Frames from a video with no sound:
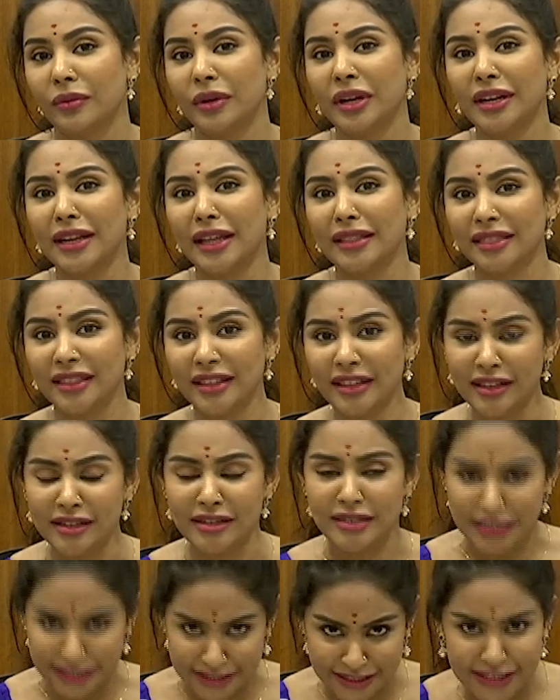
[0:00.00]
రే నత్తి
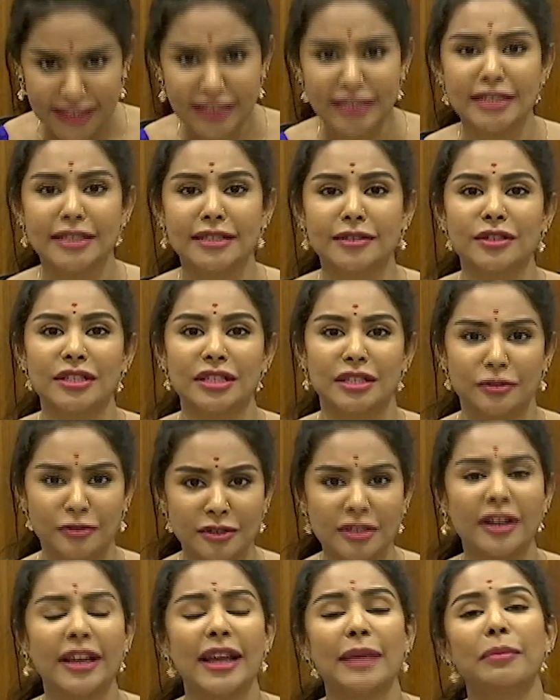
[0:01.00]
నత్తి నా కొడక
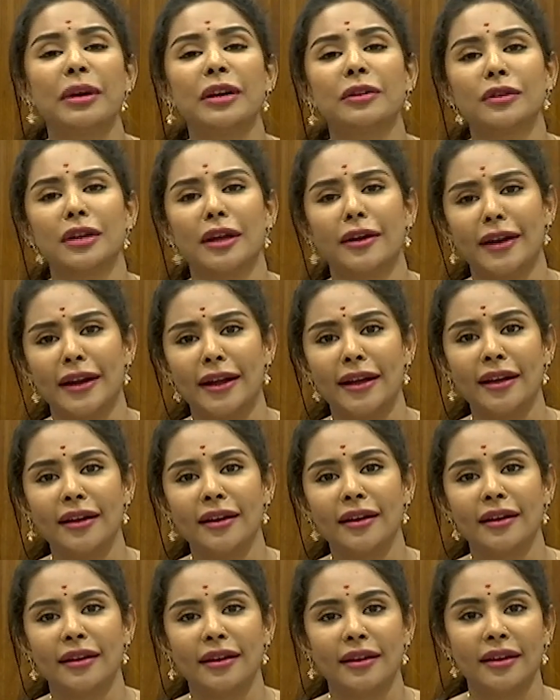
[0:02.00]
నోట్లో ఏం పెట్టుకున్నావురా
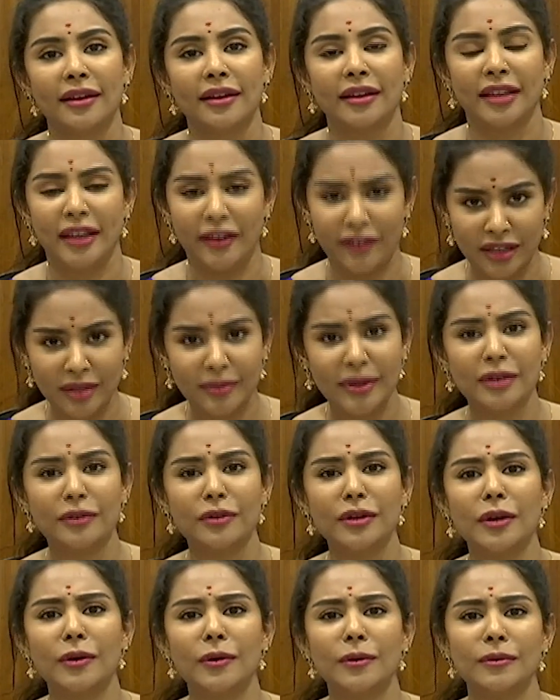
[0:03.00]
ఎవరితో
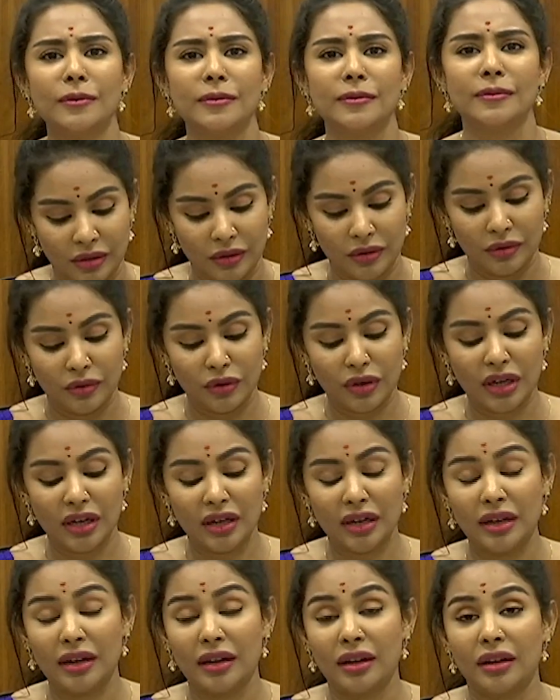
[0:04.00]
పెట్టుకున్నావు ఒక
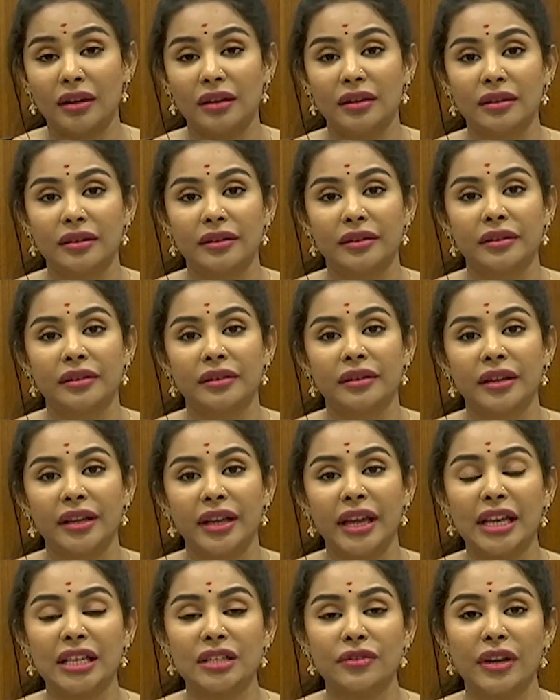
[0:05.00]

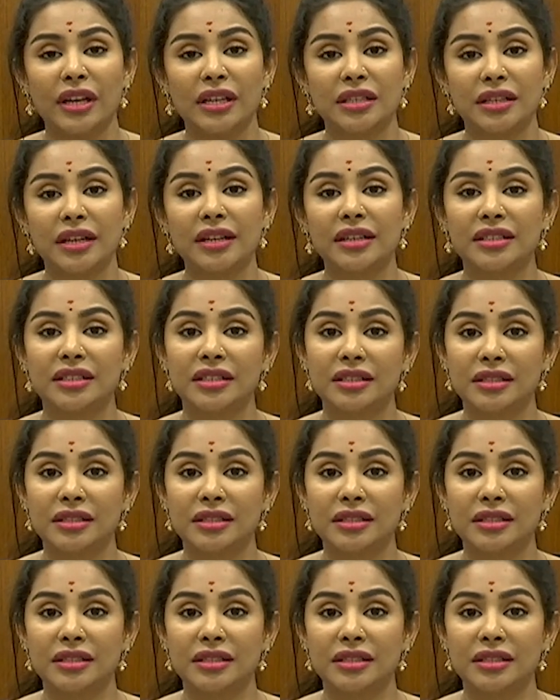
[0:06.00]
ఎక్స్వైజెడ్